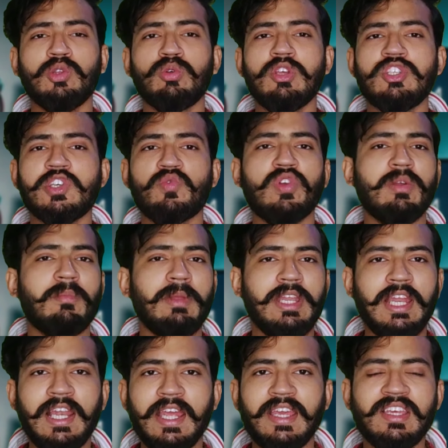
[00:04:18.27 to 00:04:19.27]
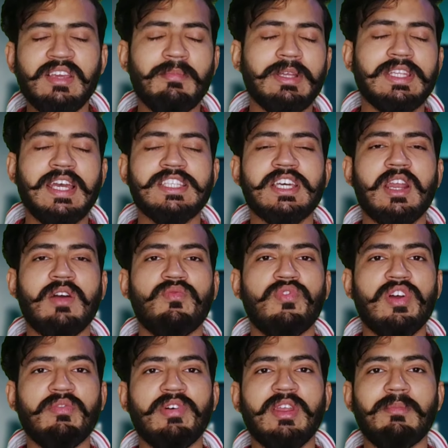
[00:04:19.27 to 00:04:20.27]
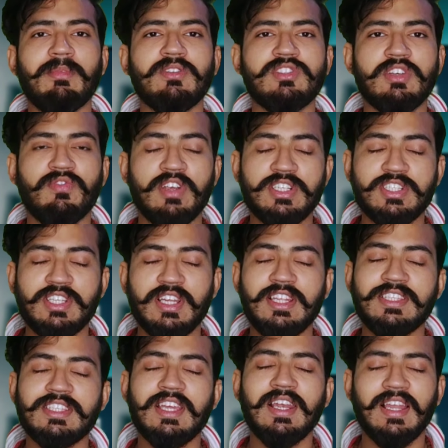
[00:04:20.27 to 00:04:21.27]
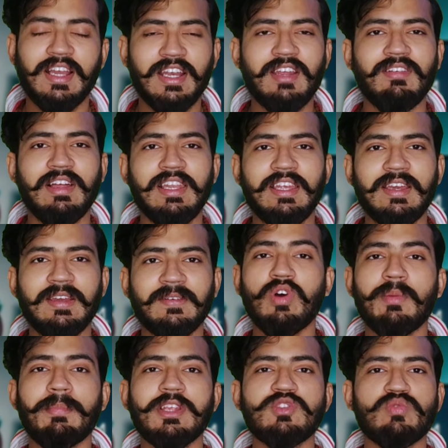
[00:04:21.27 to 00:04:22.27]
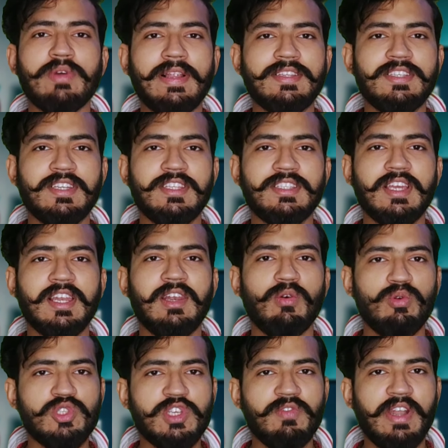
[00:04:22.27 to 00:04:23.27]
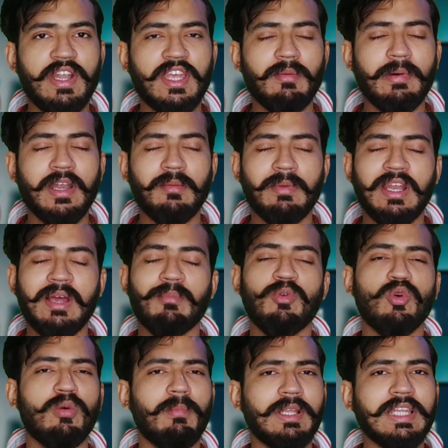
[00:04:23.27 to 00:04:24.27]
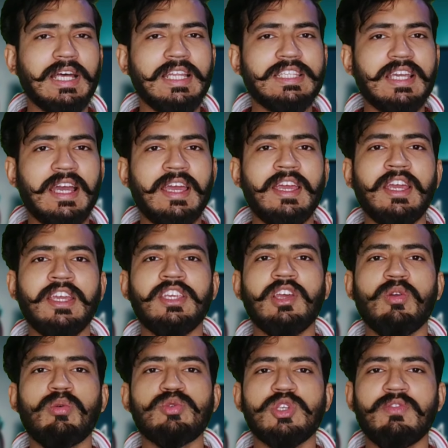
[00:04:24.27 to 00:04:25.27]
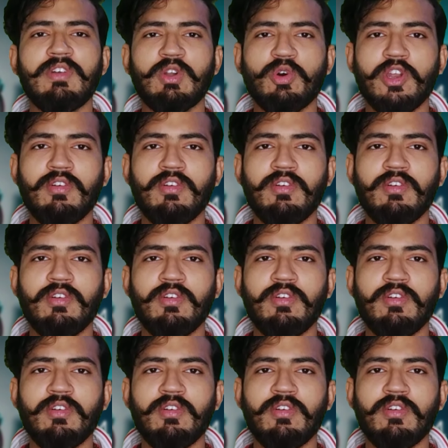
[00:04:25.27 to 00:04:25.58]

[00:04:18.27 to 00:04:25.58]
तो ये जनवरी में नहीं लेगी बताया जा रहा फरवरी में फर्स्ट सेल इसकी लगने वाली है वन प्लस ट्वेल्व सीरीज के लॉन्च इवेंट के बारे में मैंने आप लोग को बता दिया है ये लॉन्च इवेंट